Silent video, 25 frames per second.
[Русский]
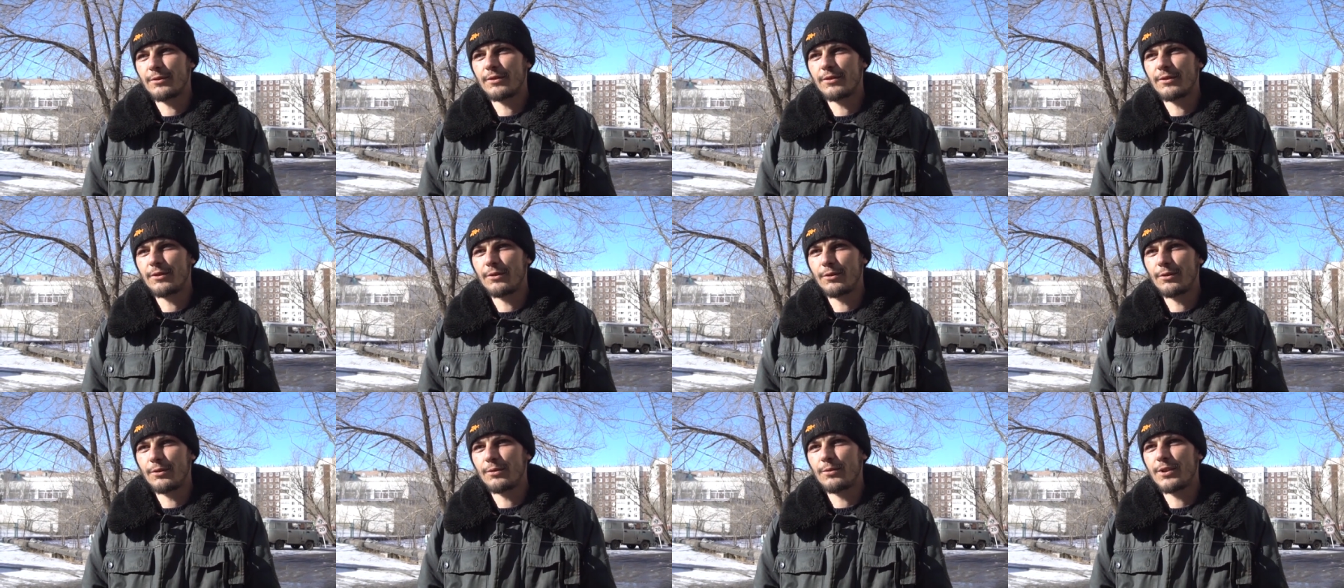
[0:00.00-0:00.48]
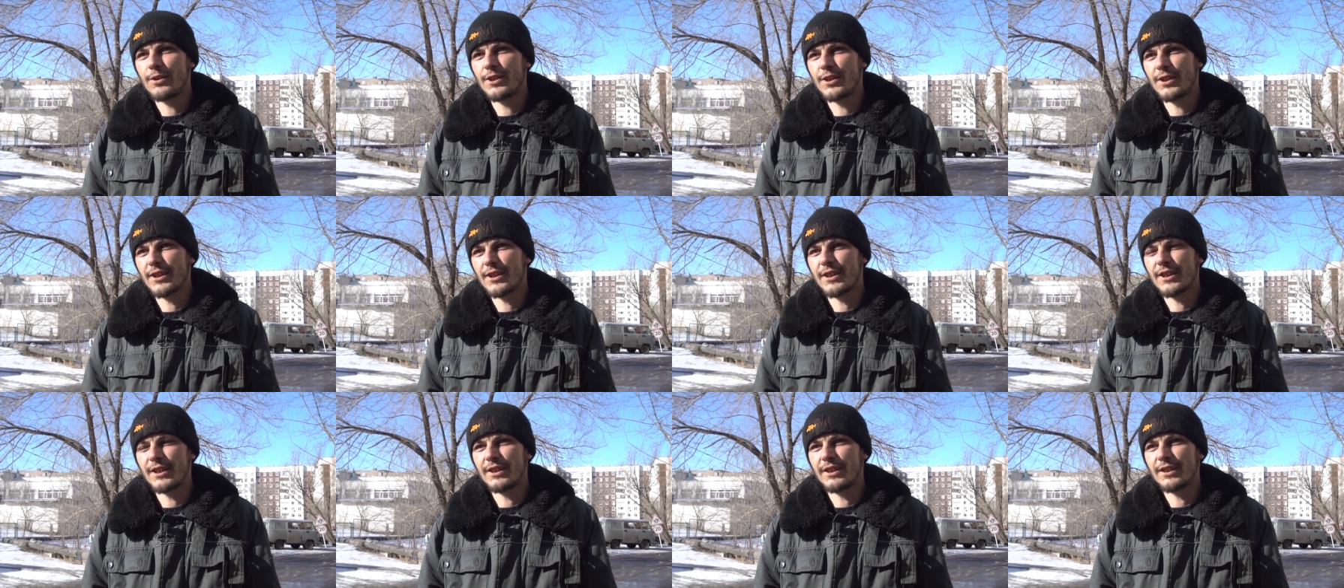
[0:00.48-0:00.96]

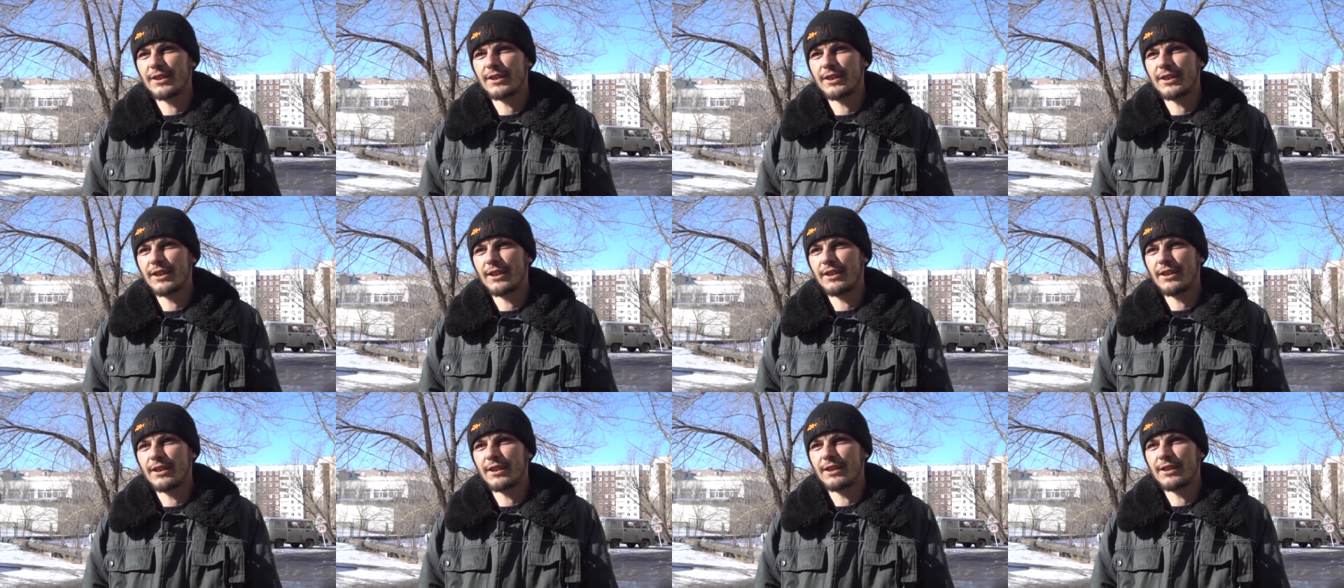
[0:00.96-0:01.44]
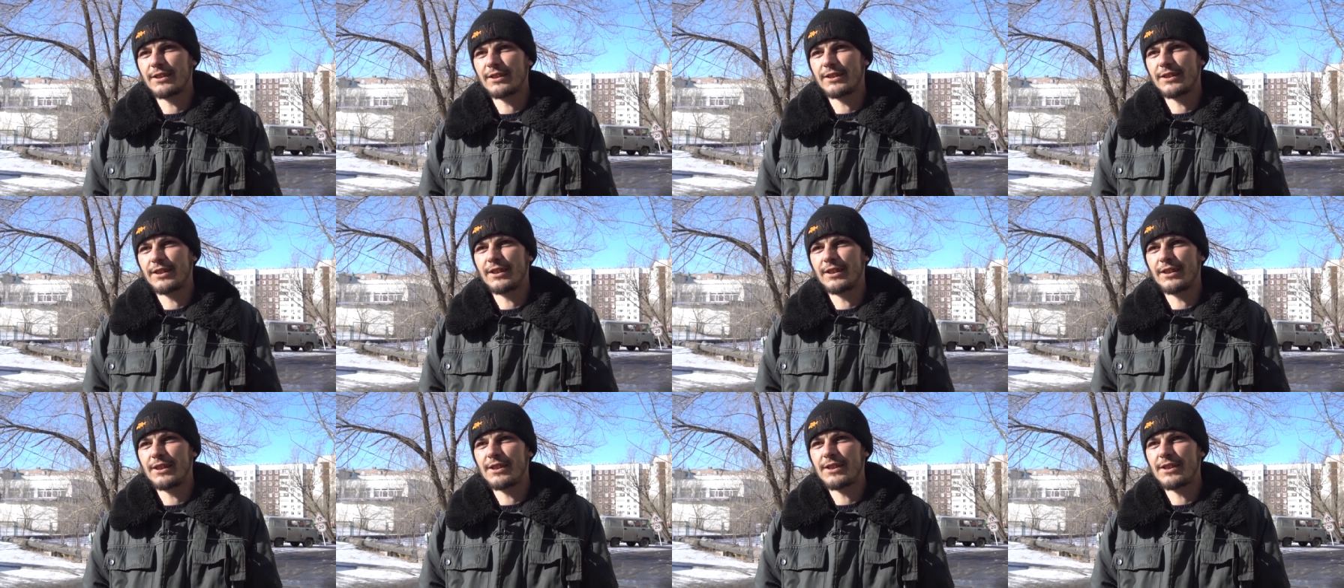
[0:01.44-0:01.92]
других КСК так
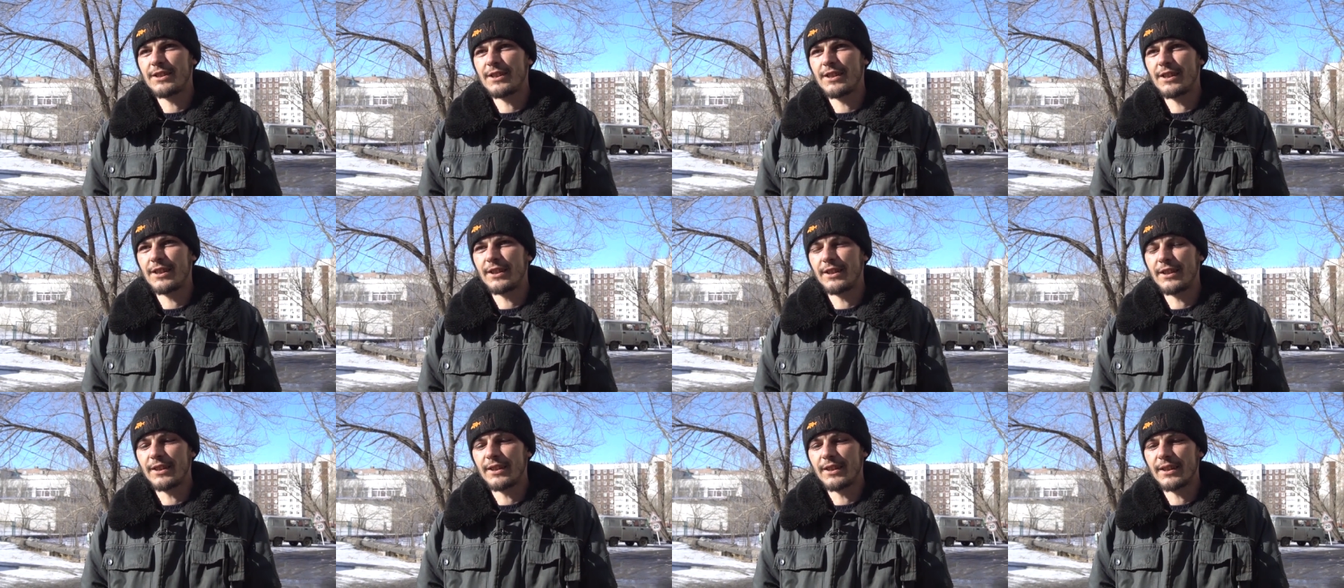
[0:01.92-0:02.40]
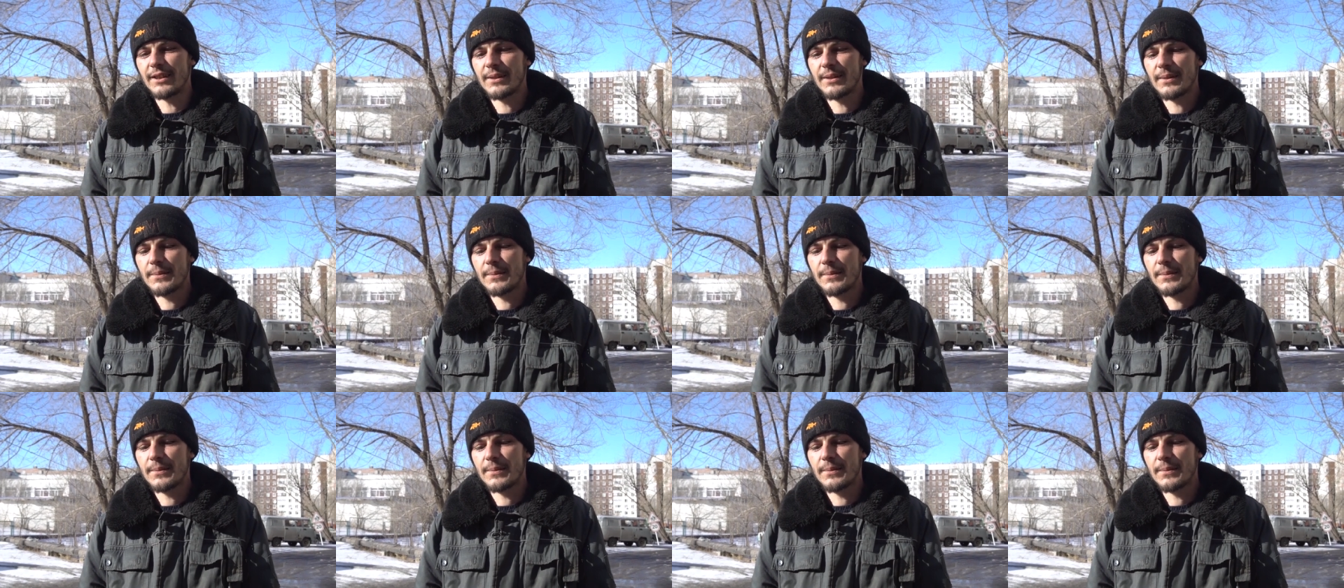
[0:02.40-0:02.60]
не сделать.